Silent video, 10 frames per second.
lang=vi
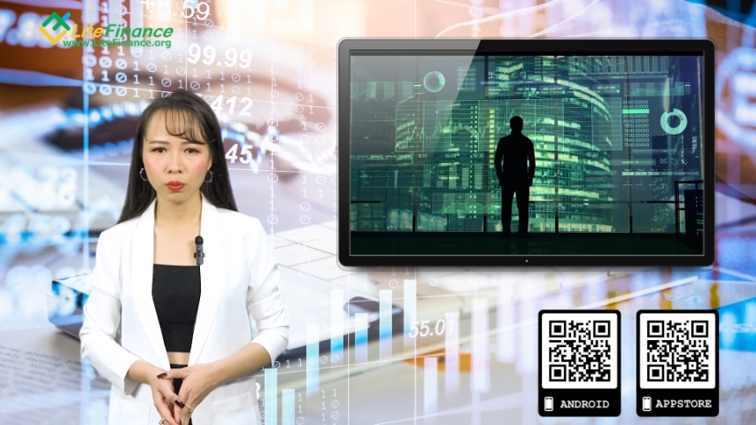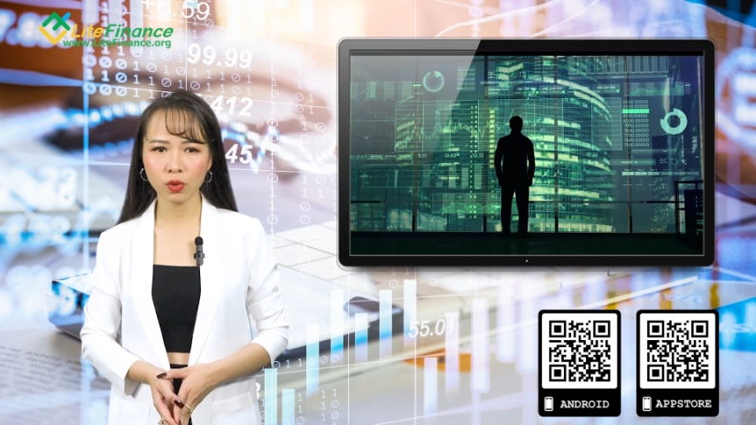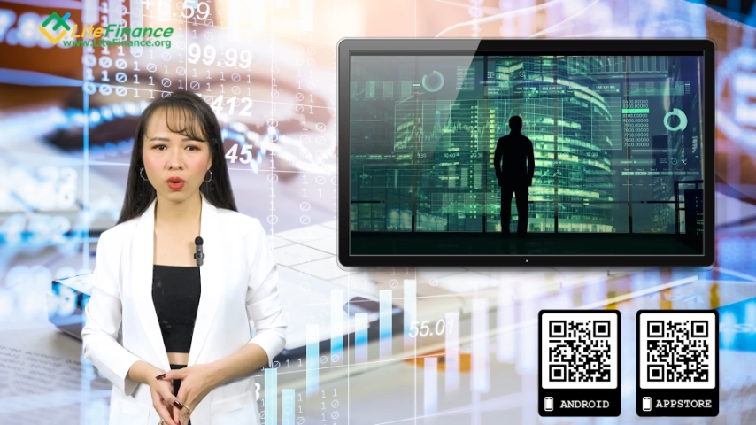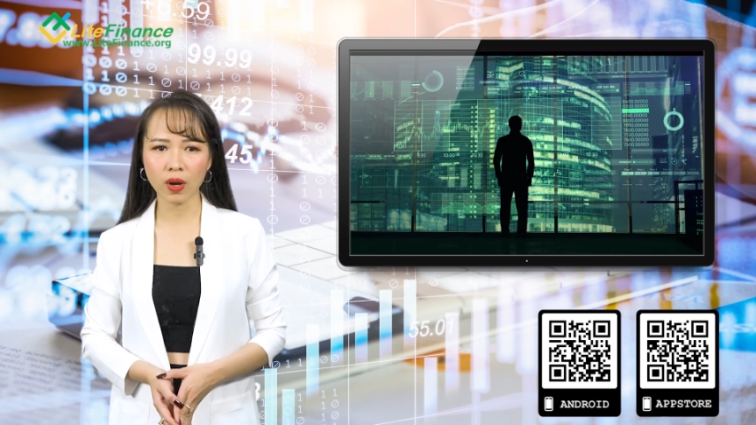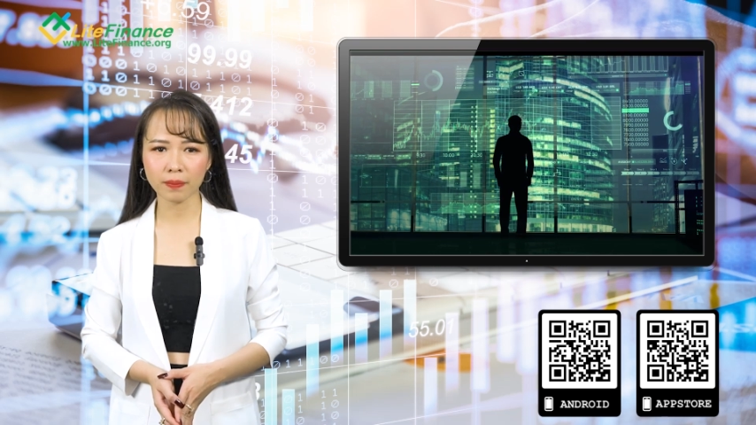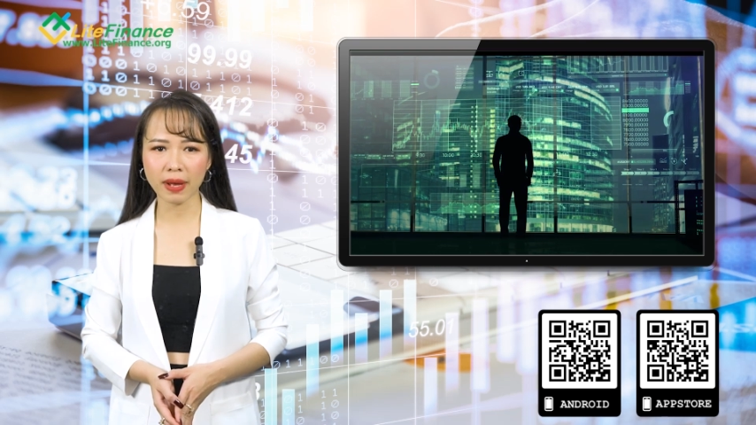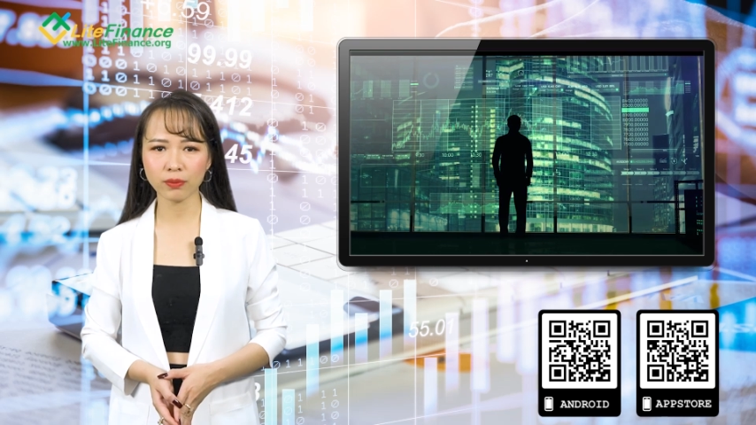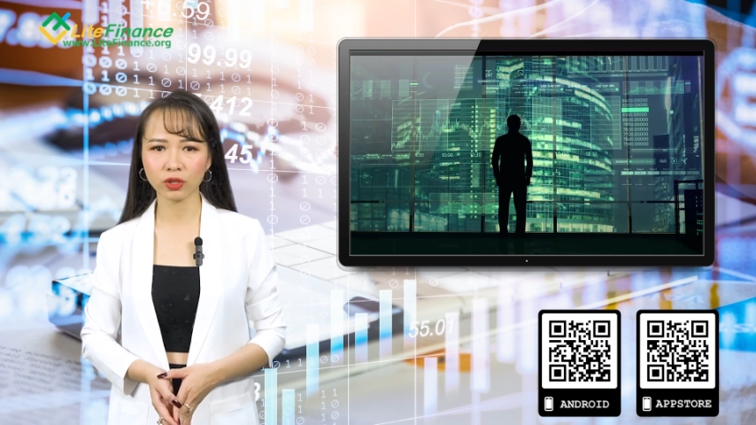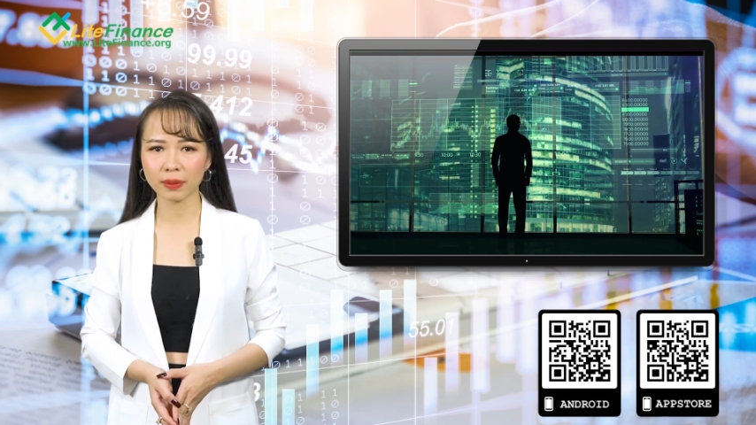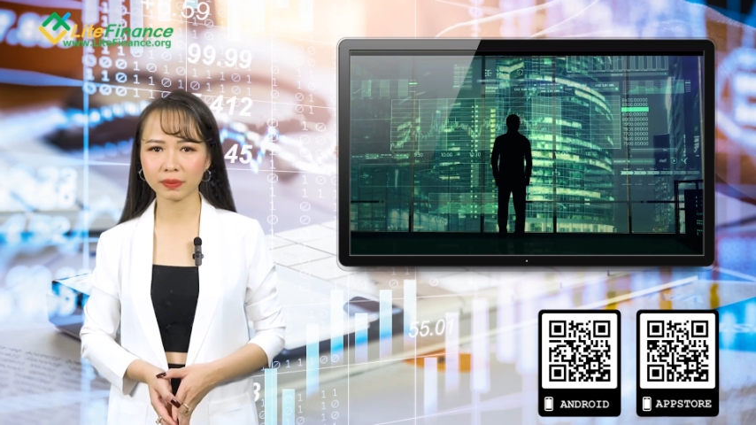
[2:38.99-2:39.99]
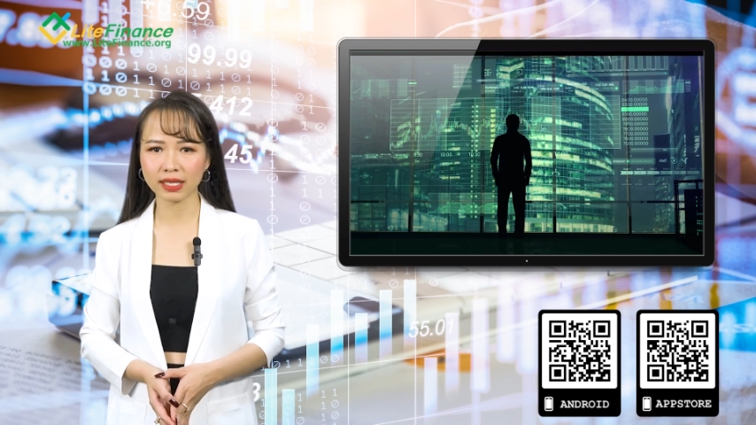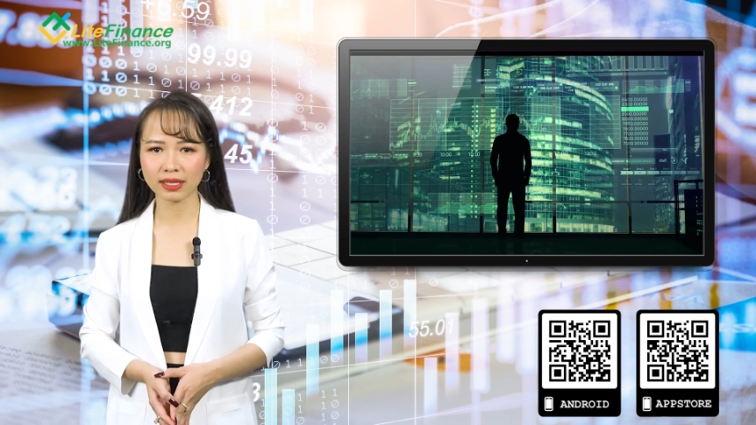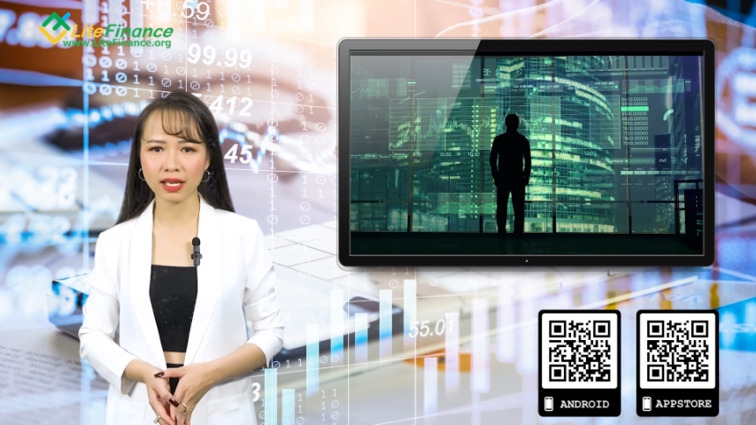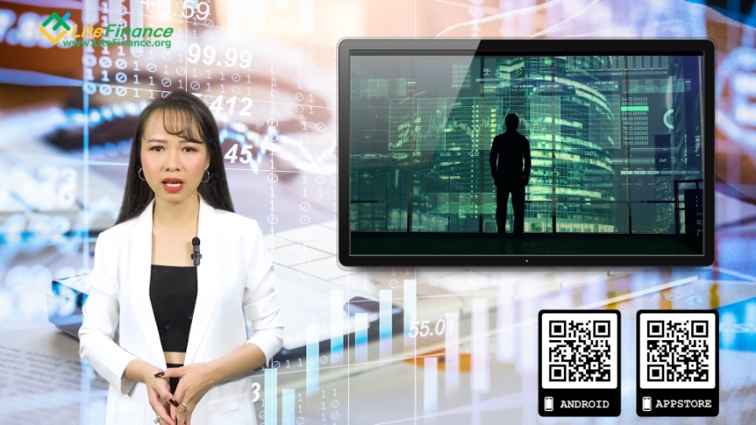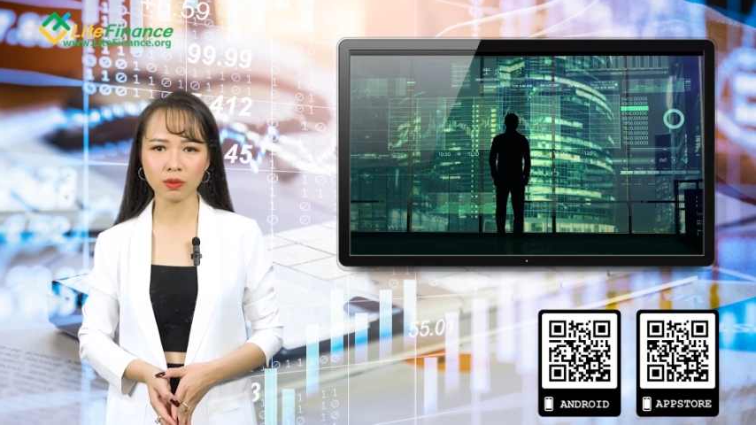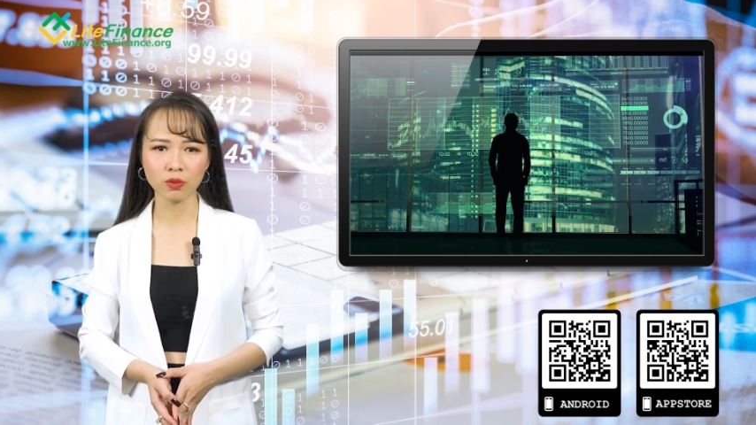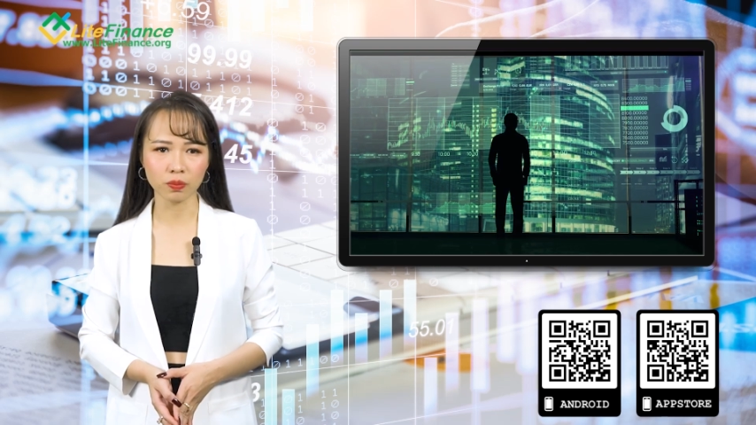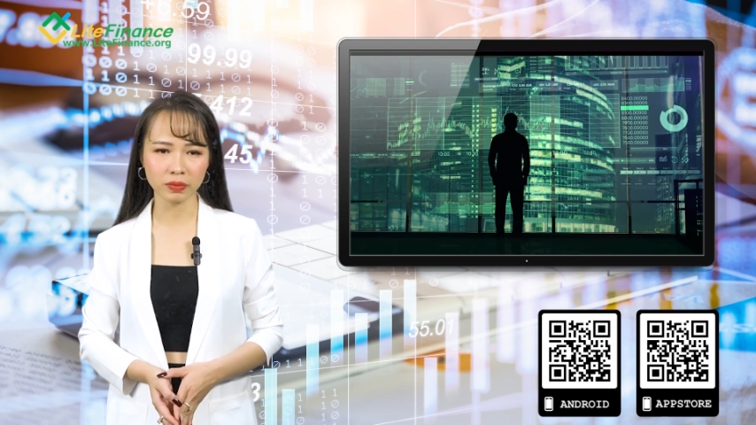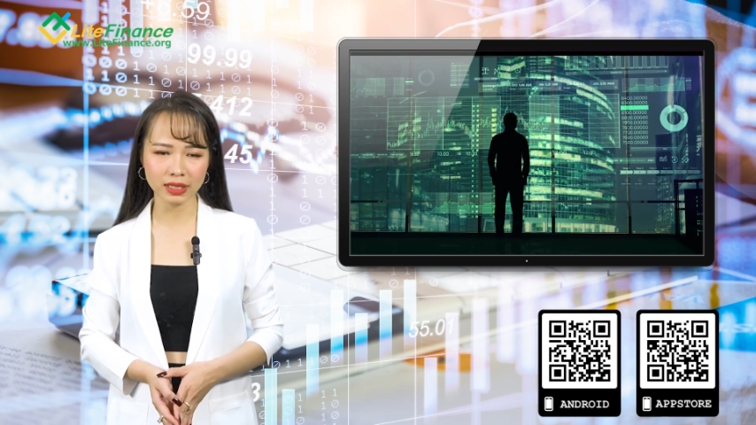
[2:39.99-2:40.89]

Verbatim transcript: mua hoặc bán một cặp tiền tệ ở một